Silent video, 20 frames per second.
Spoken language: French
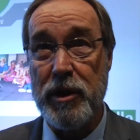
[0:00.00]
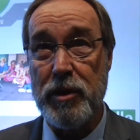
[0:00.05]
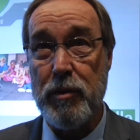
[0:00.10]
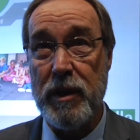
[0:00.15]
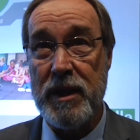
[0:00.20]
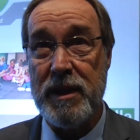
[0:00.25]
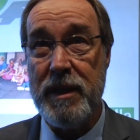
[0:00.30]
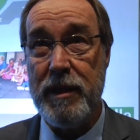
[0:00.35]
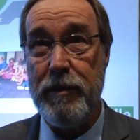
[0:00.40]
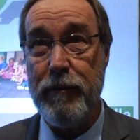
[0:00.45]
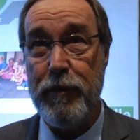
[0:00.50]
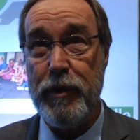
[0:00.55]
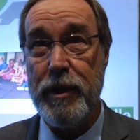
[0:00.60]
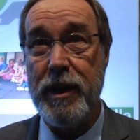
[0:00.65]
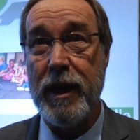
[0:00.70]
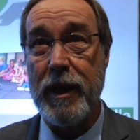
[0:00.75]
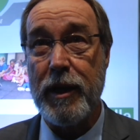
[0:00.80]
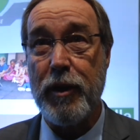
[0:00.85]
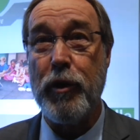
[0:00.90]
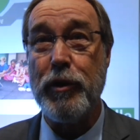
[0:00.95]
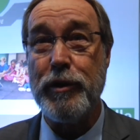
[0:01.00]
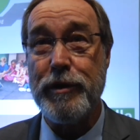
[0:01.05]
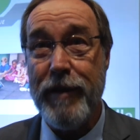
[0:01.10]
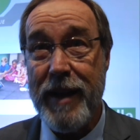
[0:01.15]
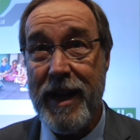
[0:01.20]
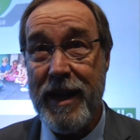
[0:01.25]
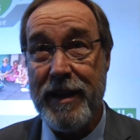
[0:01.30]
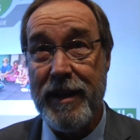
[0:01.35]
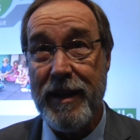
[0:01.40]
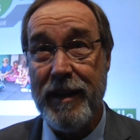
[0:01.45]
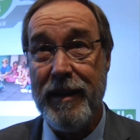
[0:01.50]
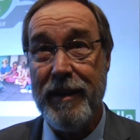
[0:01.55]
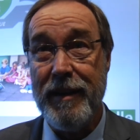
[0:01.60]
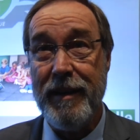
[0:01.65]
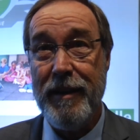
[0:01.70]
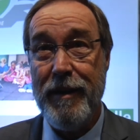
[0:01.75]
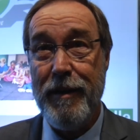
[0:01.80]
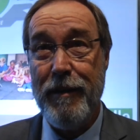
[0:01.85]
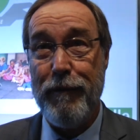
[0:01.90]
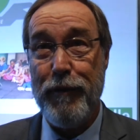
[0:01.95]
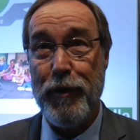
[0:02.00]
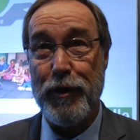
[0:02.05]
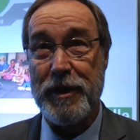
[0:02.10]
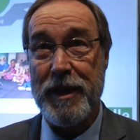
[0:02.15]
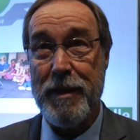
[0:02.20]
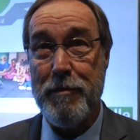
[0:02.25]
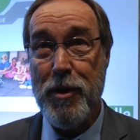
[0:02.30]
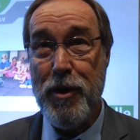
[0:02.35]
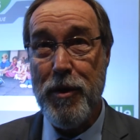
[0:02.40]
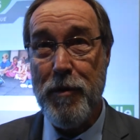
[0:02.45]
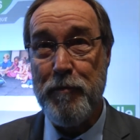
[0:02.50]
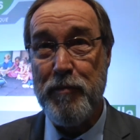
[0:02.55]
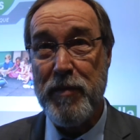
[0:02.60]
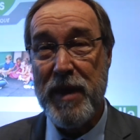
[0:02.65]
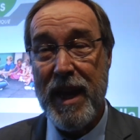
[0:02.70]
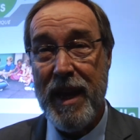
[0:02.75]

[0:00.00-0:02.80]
ait choisi de venir à Creuswald, forcément,